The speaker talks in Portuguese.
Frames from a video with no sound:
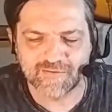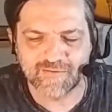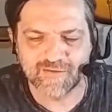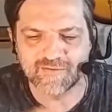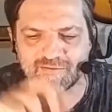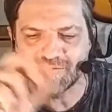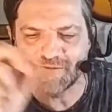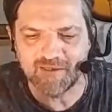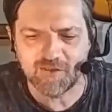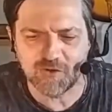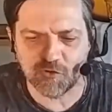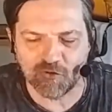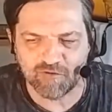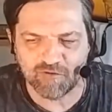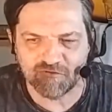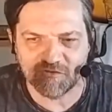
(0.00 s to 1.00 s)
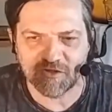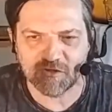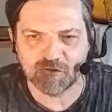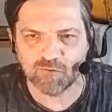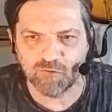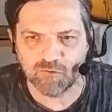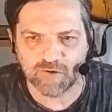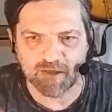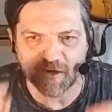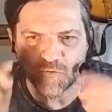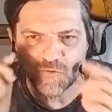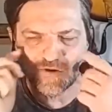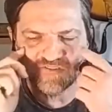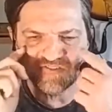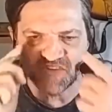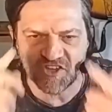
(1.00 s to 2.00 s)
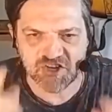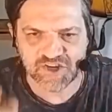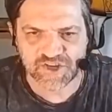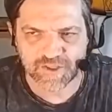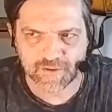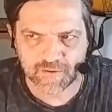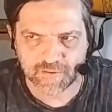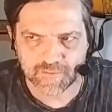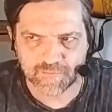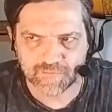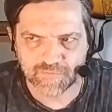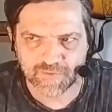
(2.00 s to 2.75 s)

Desenho é feito com o quê? Com a vista,